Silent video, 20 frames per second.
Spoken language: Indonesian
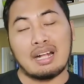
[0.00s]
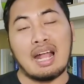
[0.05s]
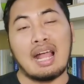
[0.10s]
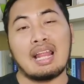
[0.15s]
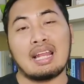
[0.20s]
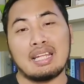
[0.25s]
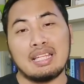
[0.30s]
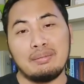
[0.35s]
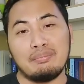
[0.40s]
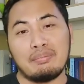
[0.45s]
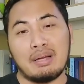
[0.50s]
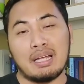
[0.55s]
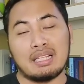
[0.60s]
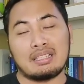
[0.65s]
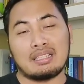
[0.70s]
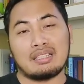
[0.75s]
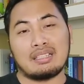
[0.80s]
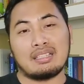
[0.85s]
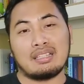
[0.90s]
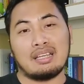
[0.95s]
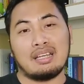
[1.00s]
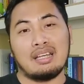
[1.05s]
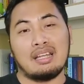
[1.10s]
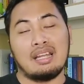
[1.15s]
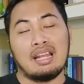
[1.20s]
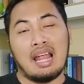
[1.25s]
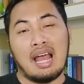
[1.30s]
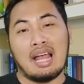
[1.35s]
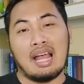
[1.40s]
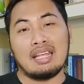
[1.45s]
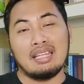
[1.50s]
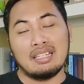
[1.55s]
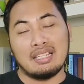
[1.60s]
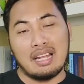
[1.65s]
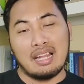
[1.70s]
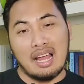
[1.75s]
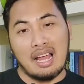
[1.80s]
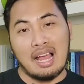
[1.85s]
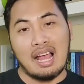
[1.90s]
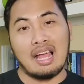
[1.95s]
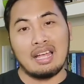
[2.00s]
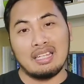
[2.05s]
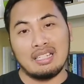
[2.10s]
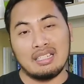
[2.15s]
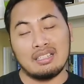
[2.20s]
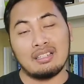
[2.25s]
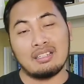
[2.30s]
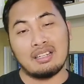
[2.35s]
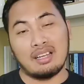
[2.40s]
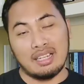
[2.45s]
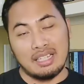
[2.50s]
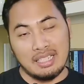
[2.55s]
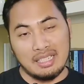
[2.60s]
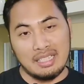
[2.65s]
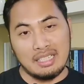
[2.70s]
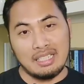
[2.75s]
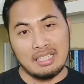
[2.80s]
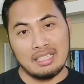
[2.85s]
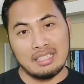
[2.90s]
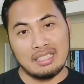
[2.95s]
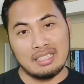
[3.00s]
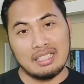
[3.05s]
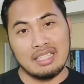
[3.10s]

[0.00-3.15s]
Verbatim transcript: kalimat la ilaha illallah ini